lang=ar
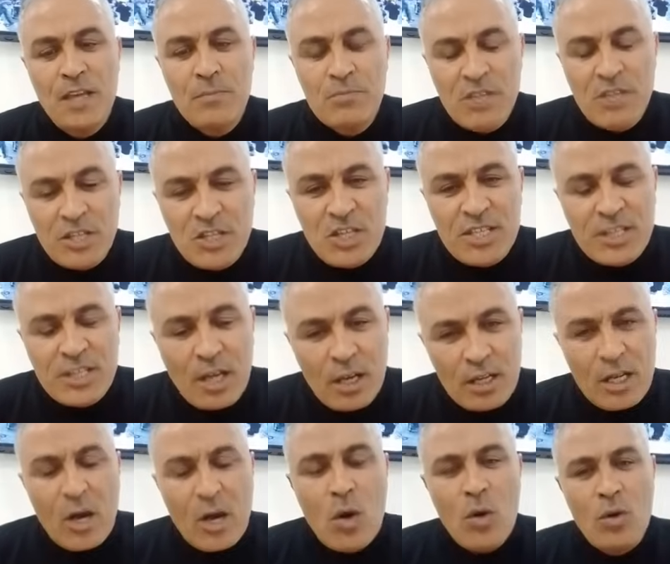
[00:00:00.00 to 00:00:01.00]
بصح جيت
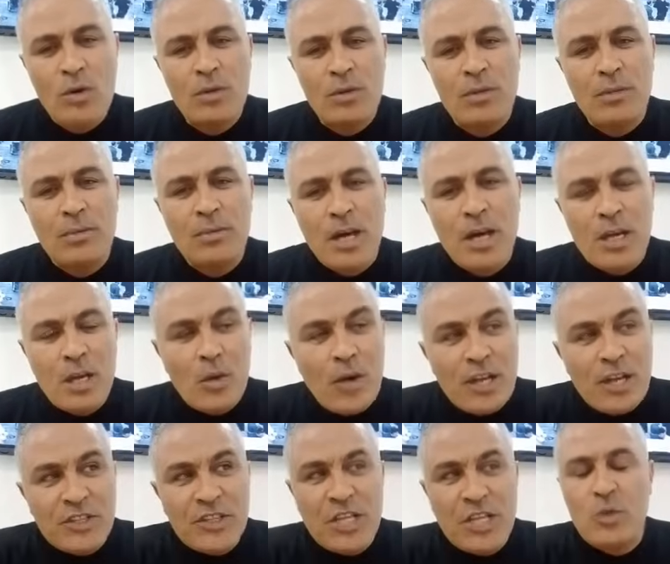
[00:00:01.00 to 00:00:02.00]
كاكاو نبقى انا
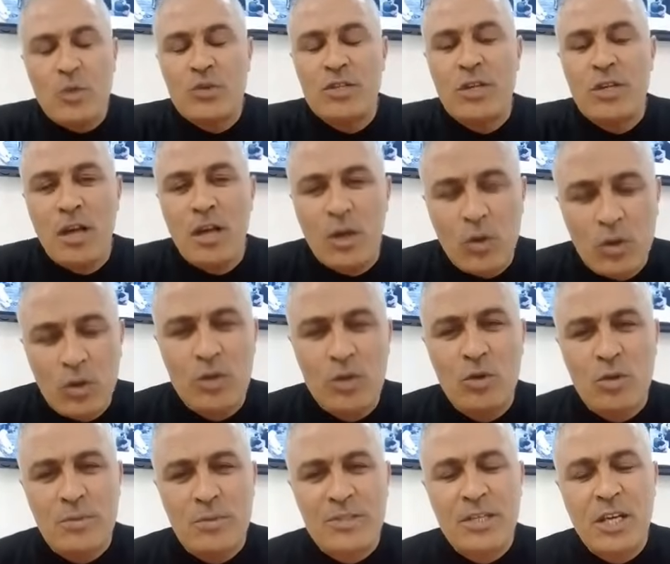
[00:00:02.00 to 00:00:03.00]
واحد جاي يحوس على حقونا
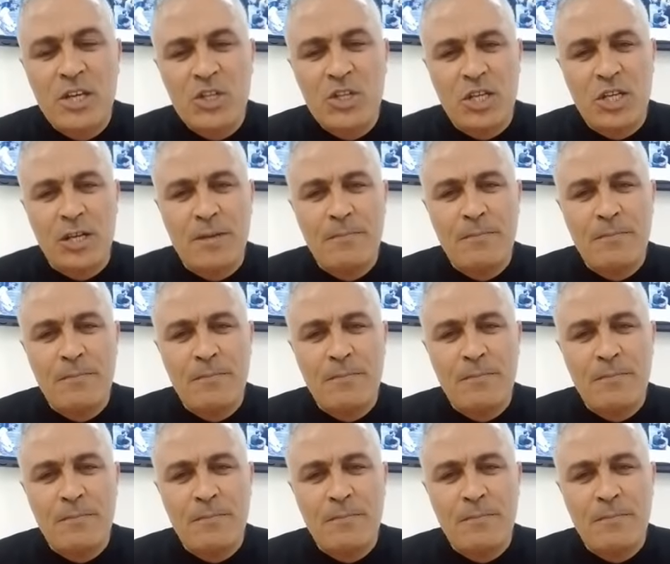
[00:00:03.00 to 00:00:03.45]
نقول ما تخرجش